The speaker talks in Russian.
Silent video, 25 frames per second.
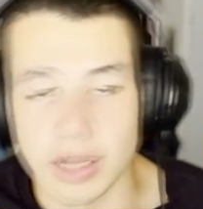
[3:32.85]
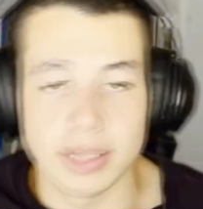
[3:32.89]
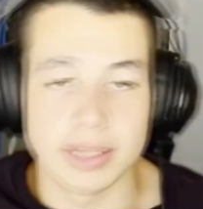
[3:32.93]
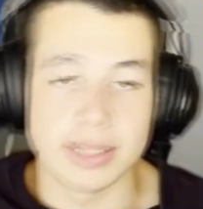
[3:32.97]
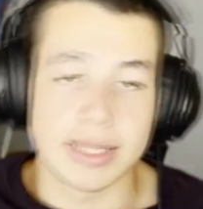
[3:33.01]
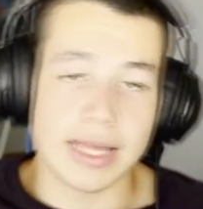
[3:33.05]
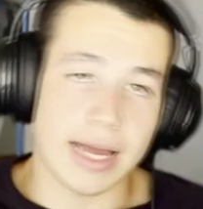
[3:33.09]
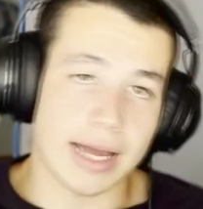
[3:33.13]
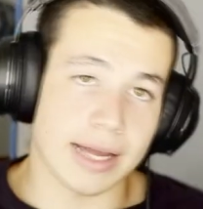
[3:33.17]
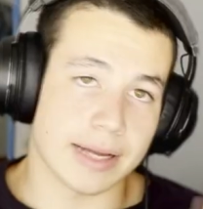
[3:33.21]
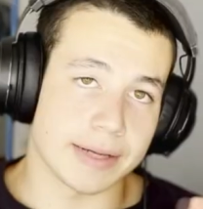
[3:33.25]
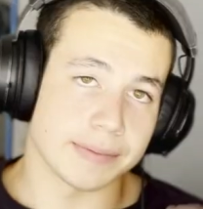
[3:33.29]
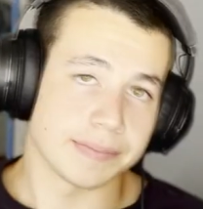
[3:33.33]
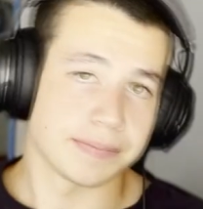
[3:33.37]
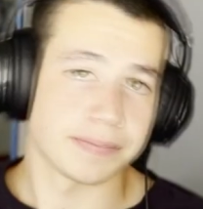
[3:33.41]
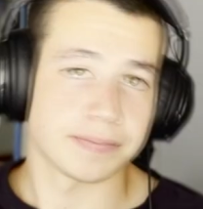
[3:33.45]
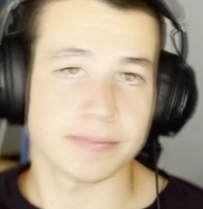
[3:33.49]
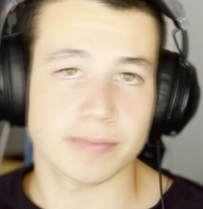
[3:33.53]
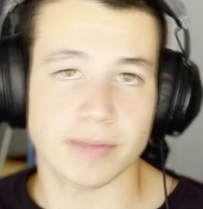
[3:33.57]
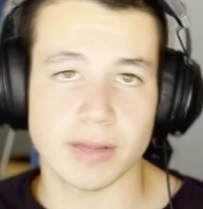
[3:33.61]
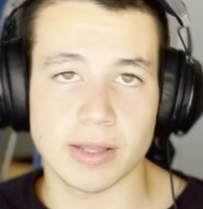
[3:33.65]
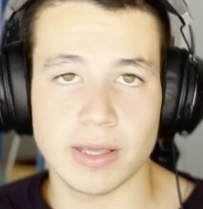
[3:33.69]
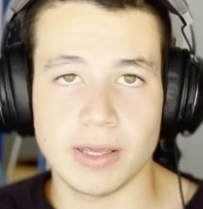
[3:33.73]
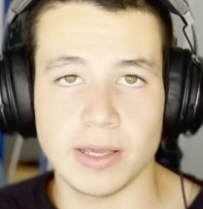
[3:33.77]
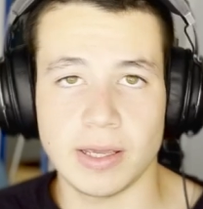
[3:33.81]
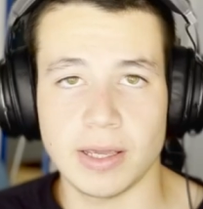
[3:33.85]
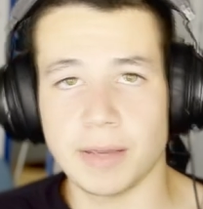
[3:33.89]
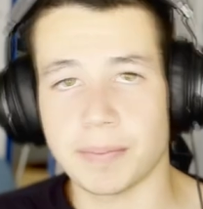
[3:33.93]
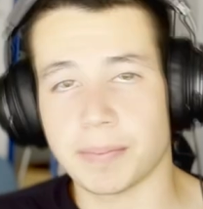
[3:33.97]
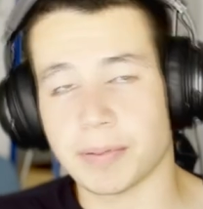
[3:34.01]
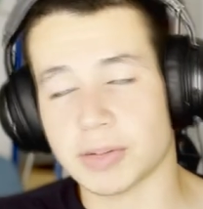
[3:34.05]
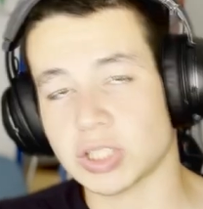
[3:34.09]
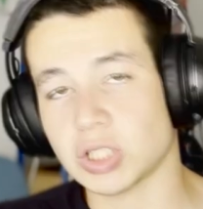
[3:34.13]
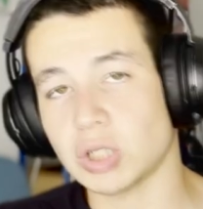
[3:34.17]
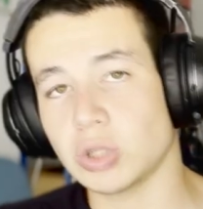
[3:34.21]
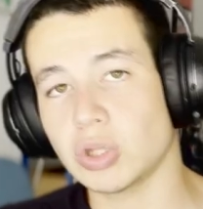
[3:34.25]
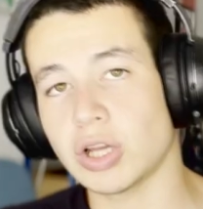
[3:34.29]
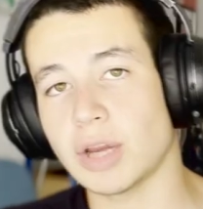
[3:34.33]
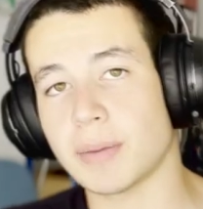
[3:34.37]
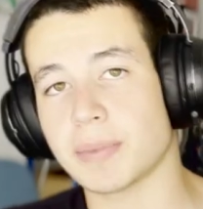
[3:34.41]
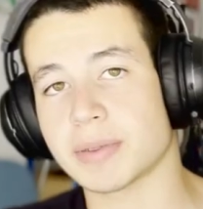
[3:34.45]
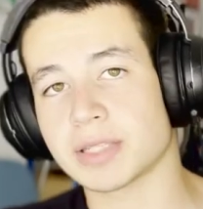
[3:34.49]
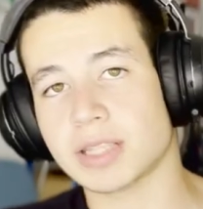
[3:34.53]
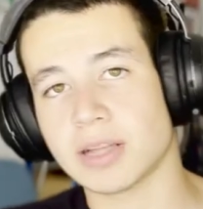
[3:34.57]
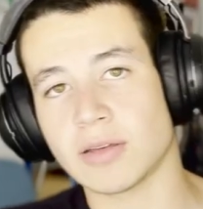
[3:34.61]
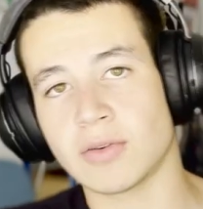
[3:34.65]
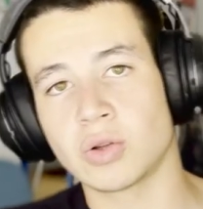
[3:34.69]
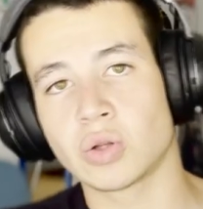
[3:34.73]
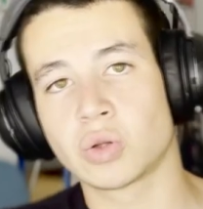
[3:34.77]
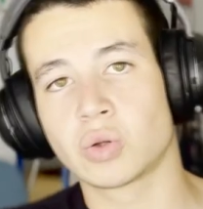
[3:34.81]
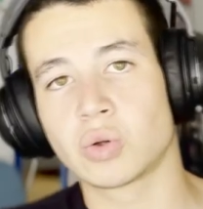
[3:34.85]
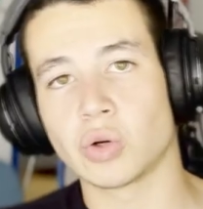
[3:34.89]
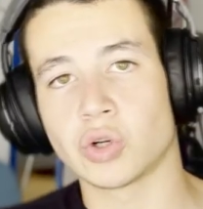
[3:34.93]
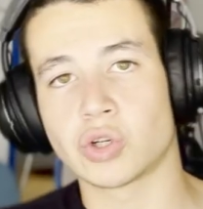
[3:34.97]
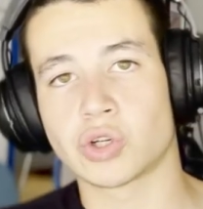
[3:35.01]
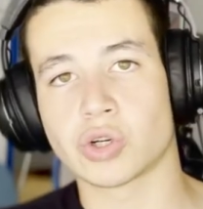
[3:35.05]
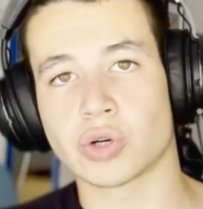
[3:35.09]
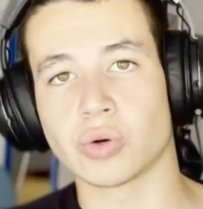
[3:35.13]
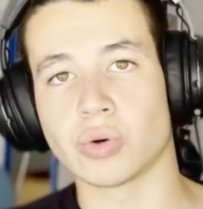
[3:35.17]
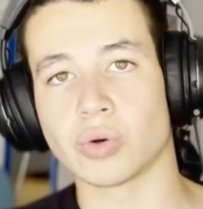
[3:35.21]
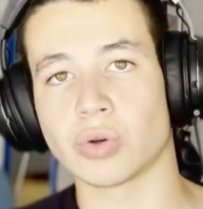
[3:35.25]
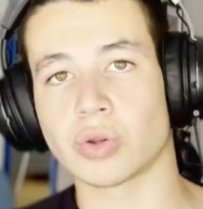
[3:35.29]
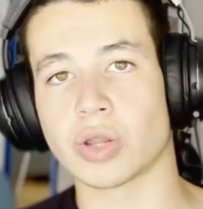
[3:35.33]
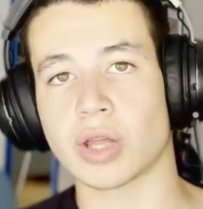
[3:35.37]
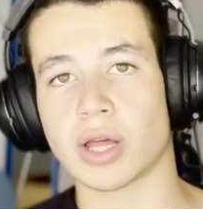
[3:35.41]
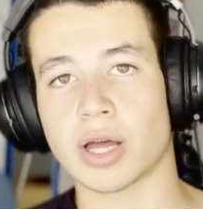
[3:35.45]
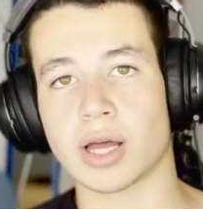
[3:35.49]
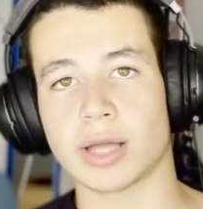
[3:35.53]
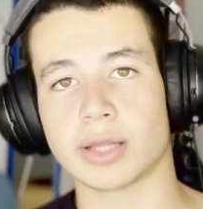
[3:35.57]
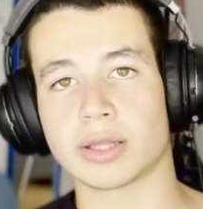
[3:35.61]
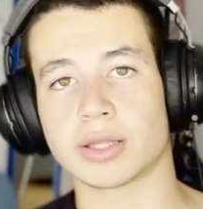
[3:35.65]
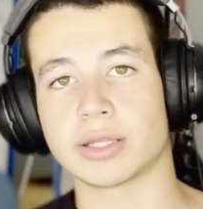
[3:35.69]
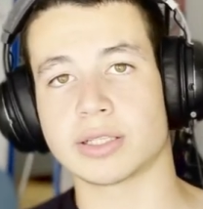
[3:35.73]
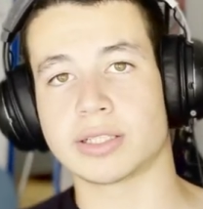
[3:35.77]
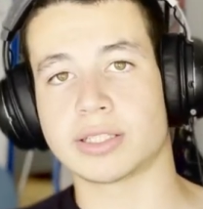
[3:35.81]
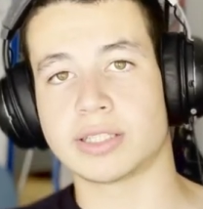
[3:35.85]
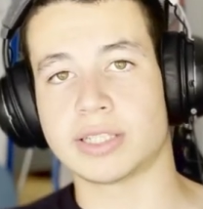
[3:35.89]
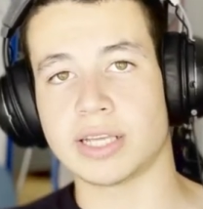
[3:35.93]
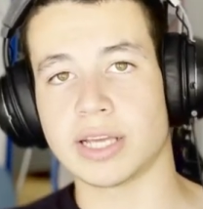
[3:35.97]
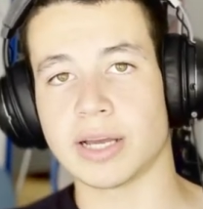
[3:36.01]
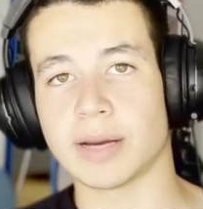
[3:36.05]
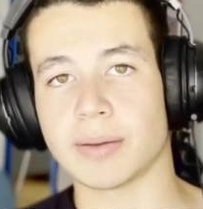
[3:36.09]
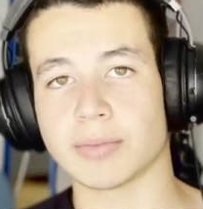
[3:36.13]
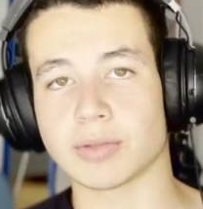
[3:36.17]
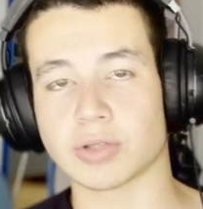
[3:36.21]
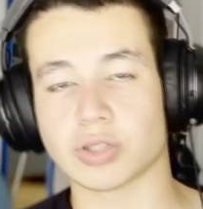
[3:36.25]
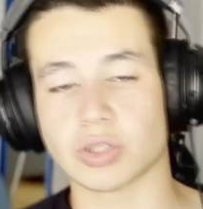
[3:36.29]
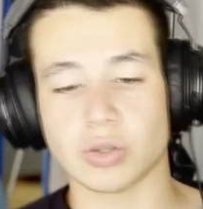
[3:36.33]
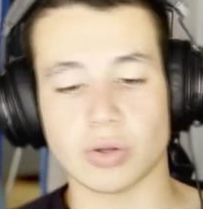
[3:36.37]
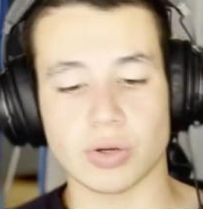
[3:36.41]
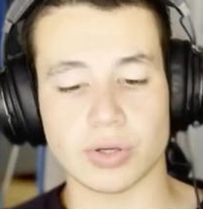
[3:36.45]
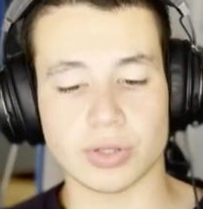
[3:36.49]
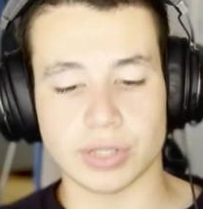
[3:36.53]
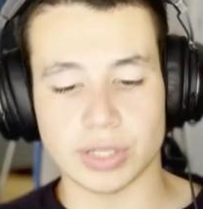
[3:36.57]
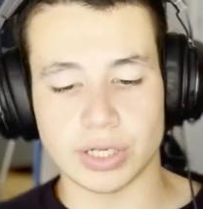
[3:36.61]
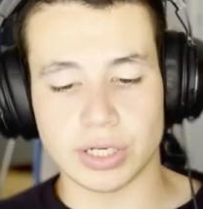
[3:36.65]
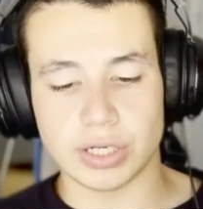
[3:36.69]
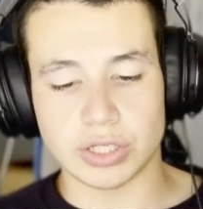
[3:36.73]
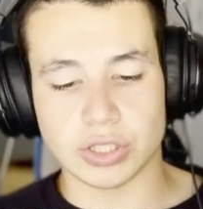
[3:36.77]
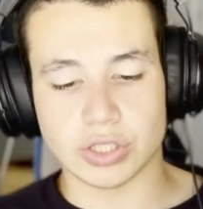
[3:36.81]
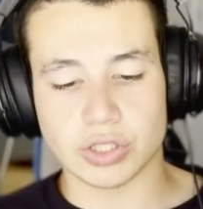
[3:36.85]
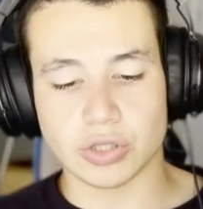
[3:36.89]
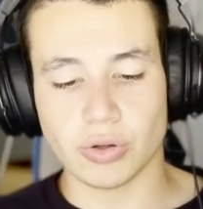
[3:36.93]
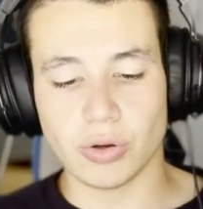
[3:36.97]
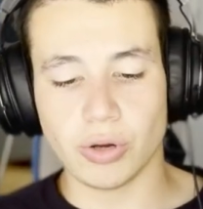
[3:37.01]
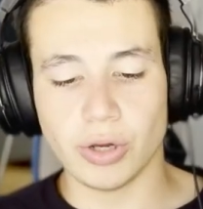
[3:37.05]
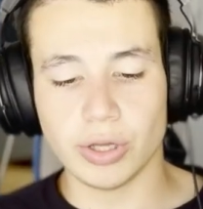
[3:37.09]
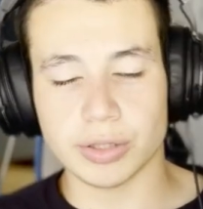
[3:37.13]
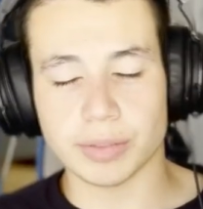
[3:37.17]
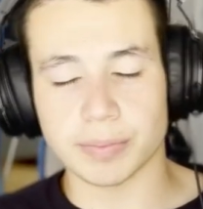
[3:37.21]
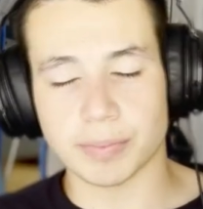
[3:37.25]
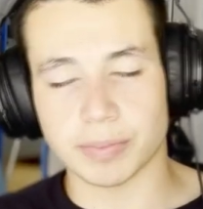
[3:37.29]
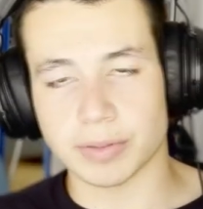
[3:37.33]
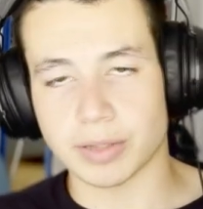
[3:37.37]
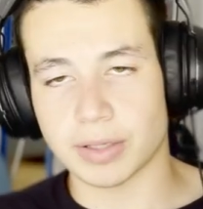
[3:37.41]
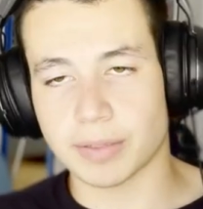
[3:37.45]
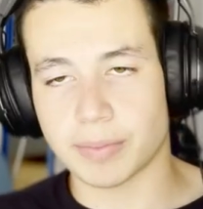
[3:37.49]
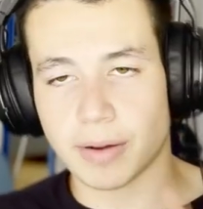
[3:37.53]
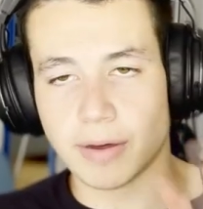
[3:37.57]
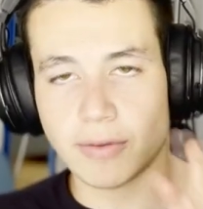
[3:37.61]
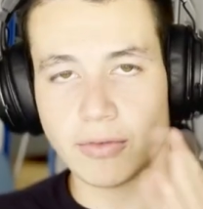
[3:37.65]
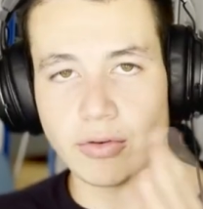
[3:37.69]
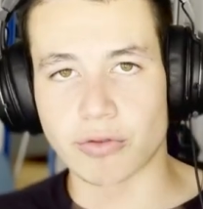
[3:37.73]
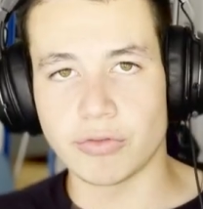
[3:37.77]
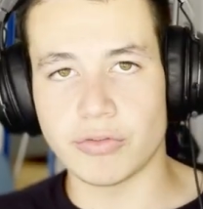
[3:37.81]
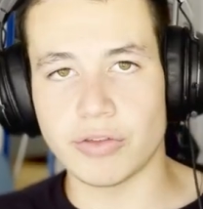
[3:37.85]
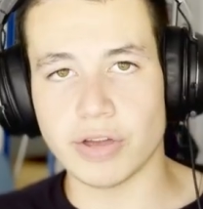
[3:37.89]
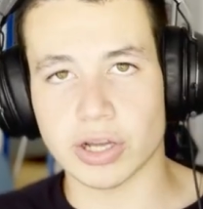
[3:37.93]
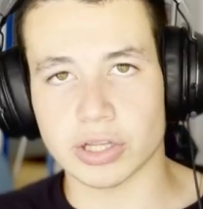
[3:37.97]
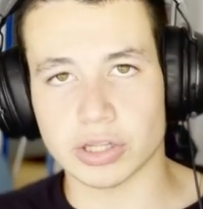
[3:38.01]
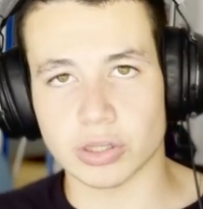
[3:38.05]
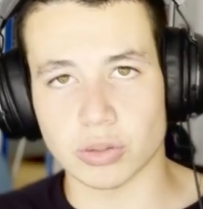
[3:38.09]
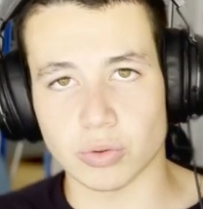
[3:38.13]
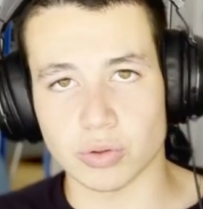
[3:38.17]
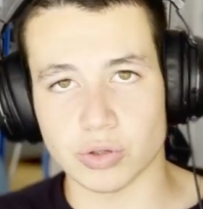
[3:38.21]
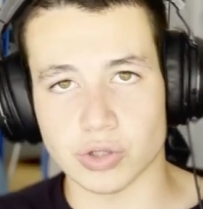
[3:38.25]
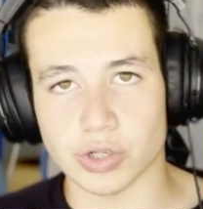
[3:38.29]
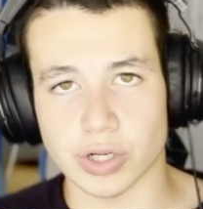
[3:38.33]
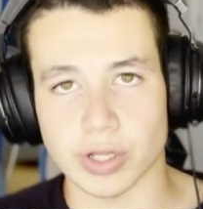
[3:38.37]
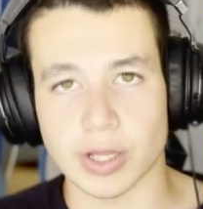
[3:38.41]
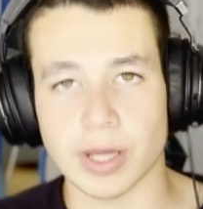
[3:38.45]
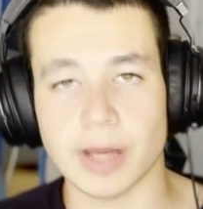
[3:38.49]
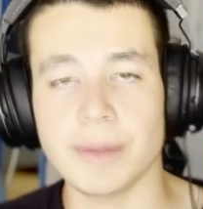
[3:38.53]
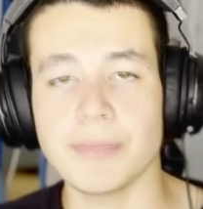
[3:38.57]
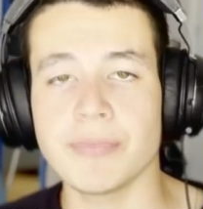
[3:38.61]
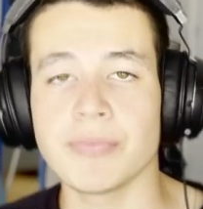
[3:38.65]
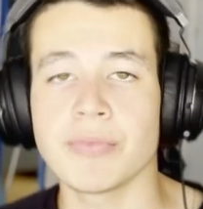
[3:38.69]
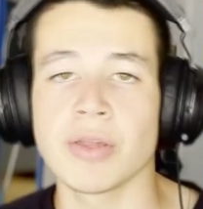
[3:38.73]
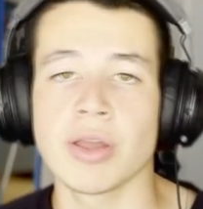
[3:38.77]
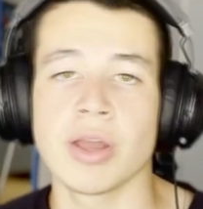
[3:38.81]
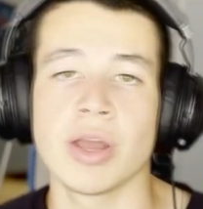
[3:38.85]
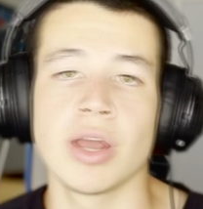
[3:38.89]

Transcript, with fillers: Так, и, пожалуй, я поставлю точку над тем, стоит или не стоит, направлю вектор уже, да?